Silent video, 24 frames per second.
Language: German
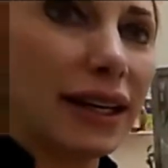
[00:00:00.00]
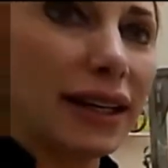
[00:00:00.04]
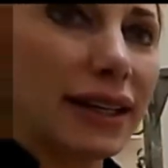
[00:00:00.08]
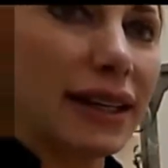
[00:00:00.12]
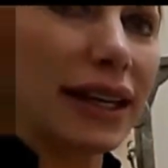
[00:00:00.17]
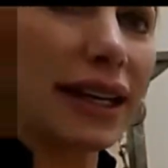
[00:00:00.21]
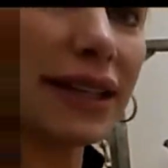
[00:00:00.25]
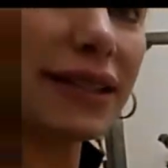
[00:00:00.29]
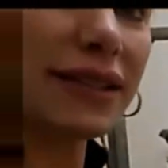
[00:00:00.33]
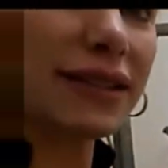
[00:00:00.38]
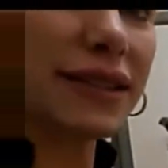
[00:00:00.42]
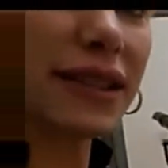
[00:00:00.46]

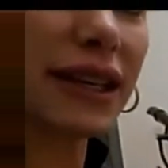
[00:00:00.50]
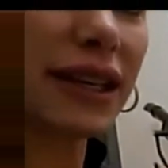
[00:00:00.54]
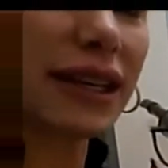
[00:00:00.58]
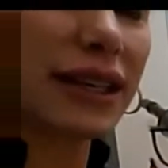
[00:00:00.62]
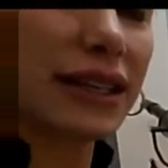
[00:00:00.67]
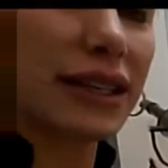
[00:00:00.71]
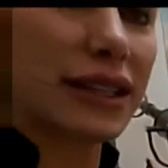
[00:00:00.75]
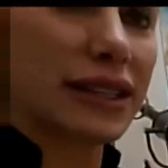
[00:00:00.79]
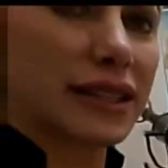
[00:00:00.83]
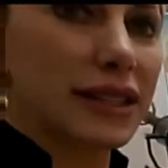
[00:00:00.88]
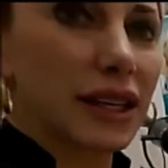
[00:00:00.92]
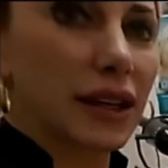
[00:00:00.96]
dass
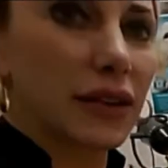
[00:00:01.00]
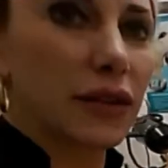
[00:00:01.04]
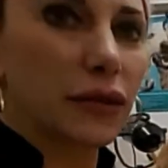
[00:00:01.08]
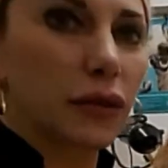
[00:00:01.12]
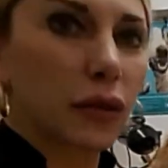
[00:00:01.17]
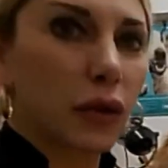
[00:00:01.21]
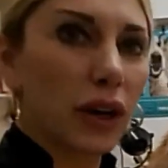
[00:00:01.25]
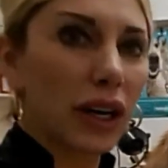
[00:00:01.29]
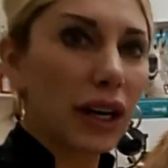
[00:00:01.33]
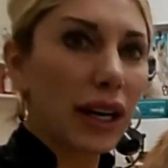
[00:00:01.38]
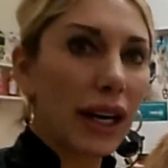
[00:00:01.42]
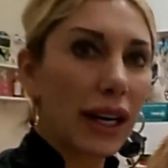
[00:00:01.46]
dieser
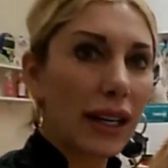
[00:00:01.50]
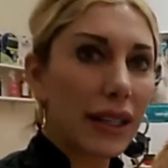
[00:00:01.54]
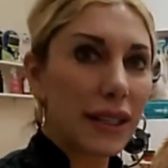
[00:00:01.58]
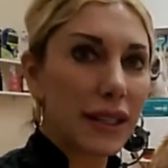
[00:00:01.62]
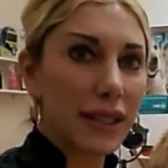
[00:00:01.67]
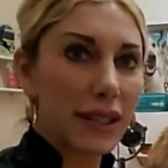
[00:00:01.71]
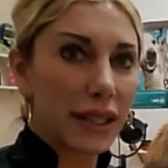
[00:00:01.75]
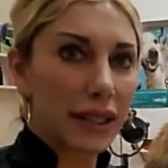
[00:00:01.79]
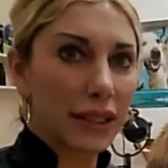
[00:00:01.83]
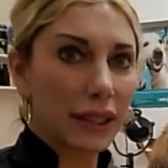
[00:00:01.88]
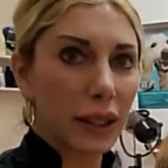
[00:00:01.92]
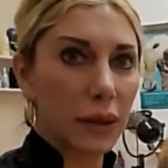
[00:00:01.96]
Vorgang,
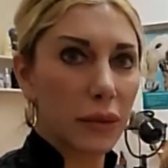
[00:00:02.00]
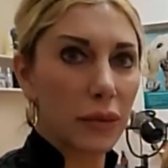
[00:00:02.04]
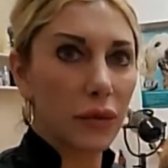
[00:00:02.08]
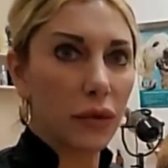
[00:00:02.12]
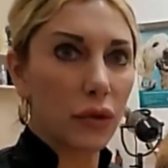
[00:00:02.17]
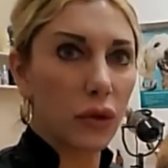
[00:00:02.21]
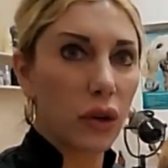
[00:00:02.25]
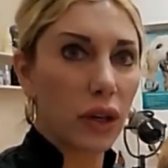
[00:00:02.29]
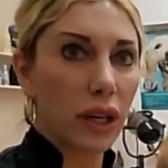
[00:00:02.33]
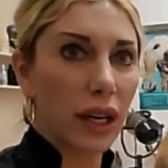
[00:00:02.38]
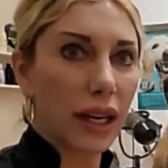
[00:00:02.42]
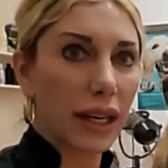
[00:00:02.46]
dieser
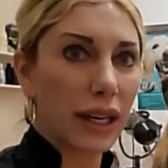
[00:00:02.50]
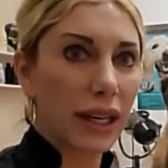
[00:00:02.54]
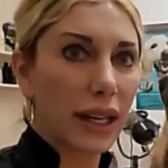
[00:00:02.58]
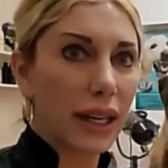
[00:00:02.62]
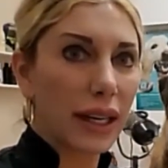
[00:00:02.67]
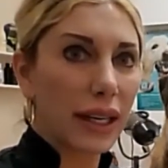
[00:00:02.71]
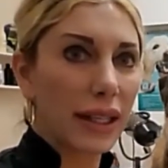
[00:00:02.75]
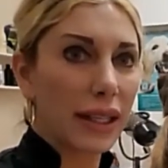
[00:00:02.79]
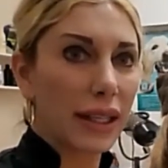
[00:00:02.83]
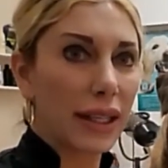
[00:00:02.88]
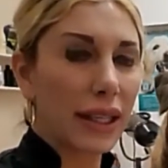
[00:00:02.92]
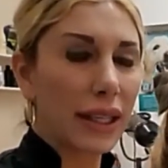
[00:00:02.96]
Trimmvorgang
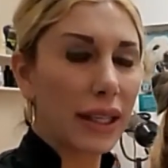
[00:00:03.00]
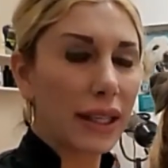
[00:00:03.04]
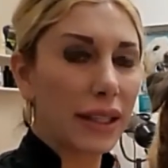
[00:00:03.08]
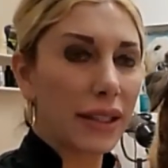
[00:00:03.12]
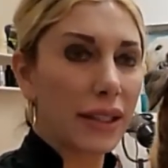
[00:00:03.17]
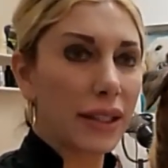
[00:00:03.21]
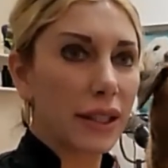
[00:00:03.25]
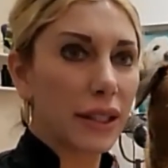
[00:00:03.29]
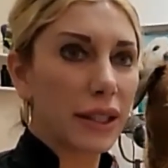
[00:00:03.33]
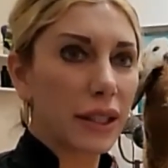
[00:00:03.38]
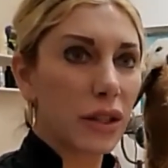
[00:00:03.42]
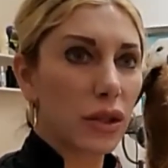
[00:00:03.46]
nicht
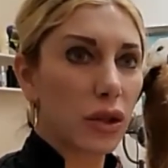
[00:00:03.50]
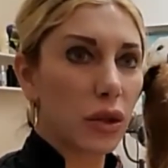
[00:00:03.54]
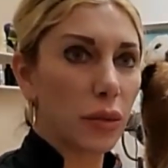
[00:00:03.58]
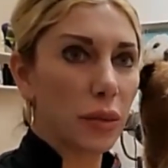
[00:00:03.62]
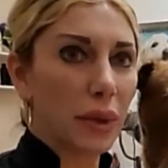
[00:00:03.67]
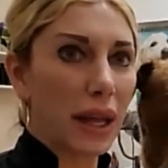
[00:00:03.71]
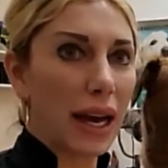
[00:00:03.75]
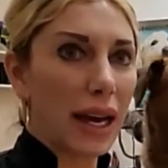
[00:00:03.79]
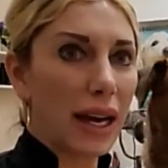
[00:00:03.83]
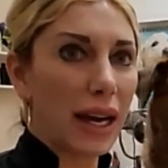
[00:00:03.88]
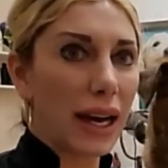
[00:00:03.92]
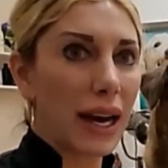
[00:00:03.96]
zum
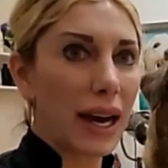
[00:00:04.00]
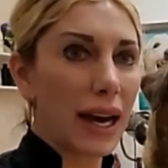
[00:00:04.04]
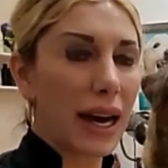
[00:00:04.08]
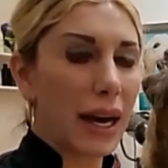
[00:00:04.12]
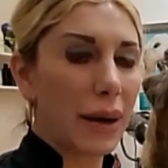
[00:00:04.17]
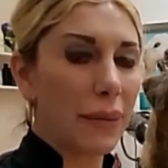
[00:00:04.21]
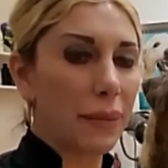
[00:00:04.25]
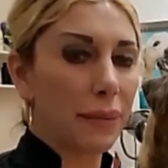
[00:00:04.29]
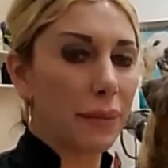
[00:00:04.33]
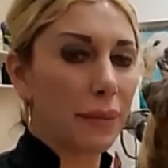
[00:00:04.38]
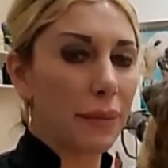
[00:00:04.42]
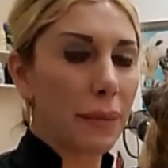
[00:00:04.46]

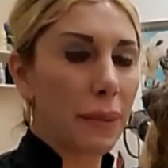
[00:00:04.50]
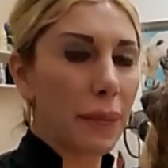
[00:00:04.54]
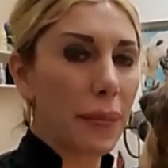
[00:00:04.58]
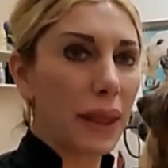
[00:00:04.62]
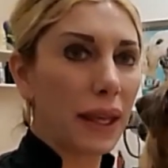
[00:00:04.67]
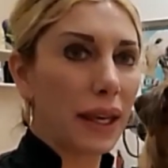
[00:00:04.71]
Nachahmen